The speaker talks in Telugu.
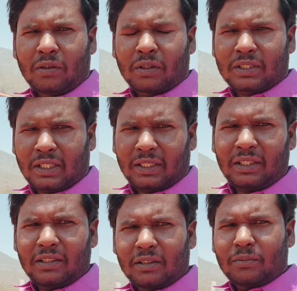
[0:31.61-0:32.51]
ఒకసారి
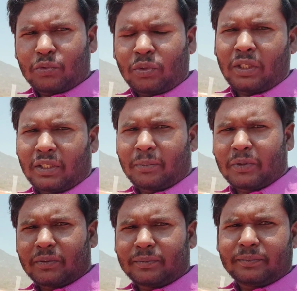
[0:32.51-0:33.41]
చూడండి మీరు